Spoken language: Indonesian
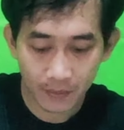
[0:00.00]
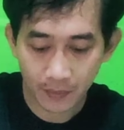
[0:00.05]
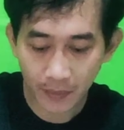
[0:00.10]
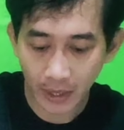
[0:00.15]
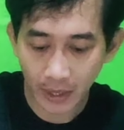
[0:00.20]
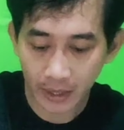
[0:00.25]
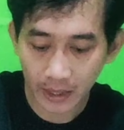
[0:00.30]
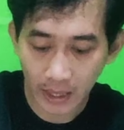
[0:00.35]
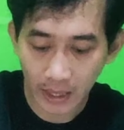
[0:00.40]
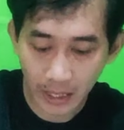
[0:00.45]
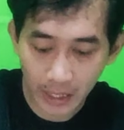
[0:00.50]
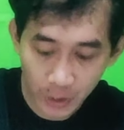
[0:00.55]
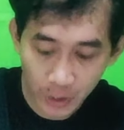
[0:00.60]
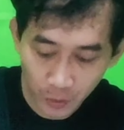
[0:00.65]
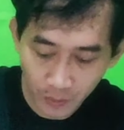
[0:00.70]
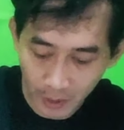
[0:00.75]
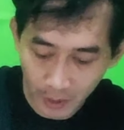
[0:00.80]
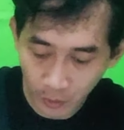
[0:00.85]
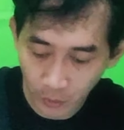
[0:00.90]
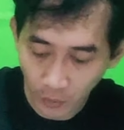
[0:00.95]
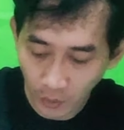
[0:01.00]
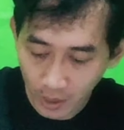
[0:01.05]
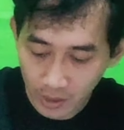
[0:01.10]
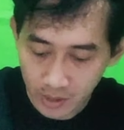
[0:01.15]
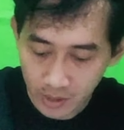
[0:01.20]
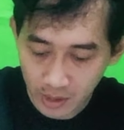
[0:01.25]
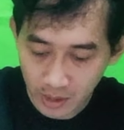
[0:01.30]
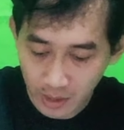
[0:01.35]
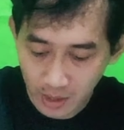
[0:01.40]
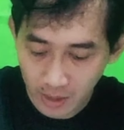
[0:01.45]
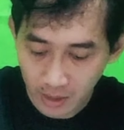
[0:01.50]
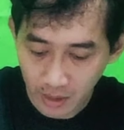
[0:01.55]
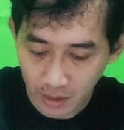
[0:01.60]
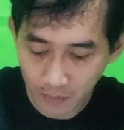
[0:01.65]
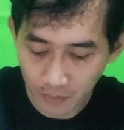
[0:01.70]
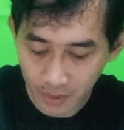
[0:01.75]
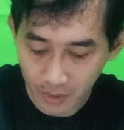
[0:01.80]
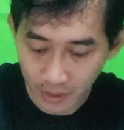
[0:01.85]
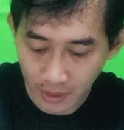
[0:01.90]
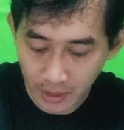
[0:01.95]
perintilannya cuma itu doang sih
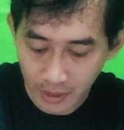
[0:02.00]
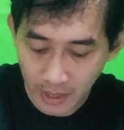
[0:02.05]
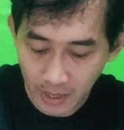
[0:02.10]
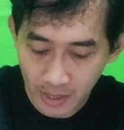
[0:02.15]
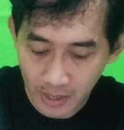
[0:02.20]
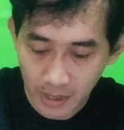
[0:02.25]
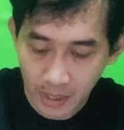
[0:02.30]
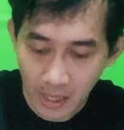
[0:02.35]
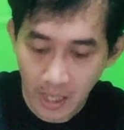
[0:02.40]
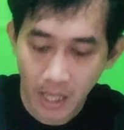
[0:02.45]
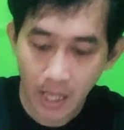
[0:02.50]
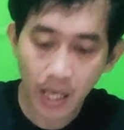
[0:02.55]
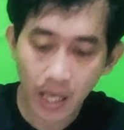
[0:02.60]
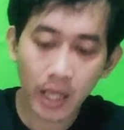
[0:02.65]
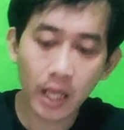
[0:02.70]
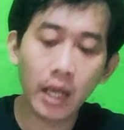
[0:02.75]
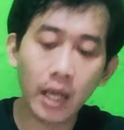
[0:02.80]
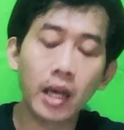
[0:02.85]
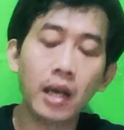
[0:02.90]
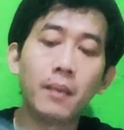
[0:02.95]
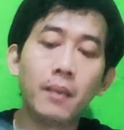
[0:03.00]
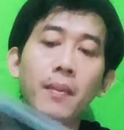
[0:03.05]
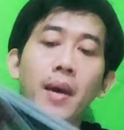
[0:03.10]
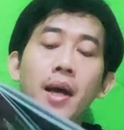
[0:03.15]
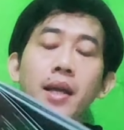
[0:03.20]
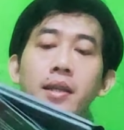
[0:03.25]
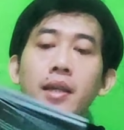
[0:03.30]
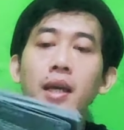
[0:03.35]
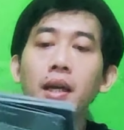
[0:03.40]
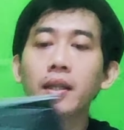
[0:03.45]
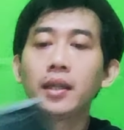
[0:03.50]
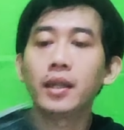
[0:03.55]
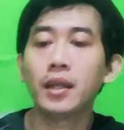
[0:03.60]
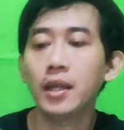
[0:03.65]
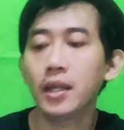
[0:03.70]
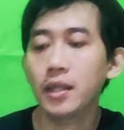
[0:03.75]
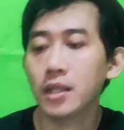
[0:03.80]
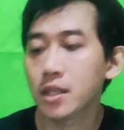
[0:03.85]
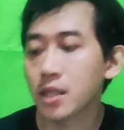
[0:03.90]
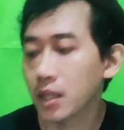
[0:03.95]
lebihnya dan
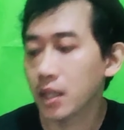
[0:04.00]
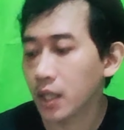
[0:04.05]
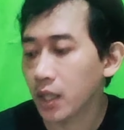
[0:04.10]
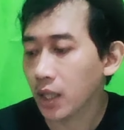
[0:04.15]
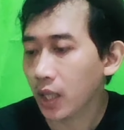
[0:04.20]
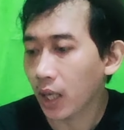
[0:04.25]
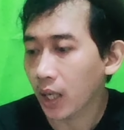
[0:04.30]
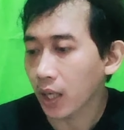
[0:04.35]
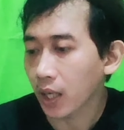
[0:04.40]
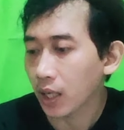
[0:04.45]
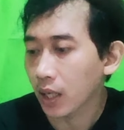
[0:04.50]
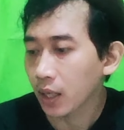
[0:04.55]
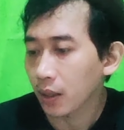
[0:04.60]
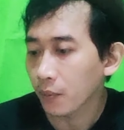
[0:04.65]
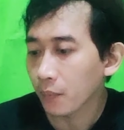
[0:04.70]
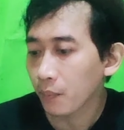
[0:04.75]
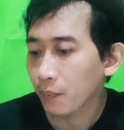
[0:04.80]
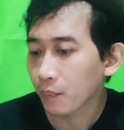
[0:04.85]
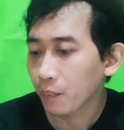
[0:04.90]
banyaknya di sini kayak